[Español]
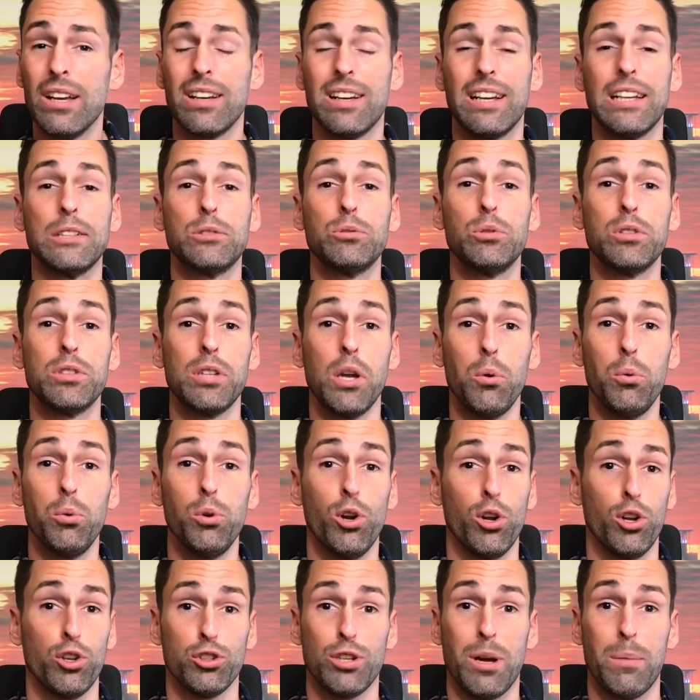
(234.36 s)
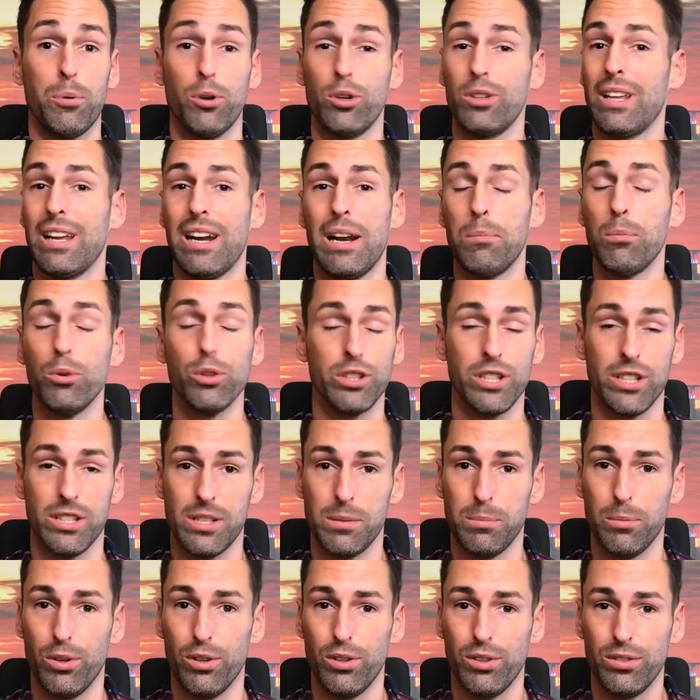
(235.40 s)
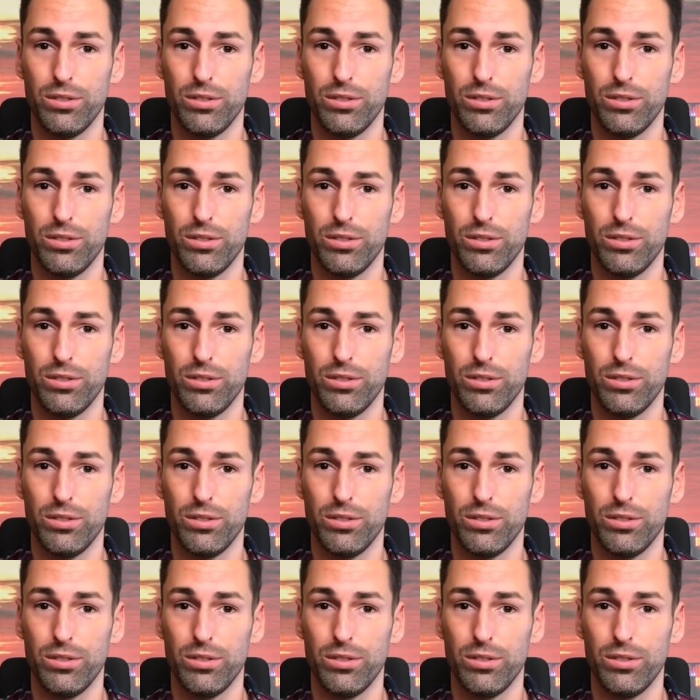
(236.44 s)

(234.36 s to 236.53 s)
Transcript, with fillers: que estoy seguro que os aportará muchísimo.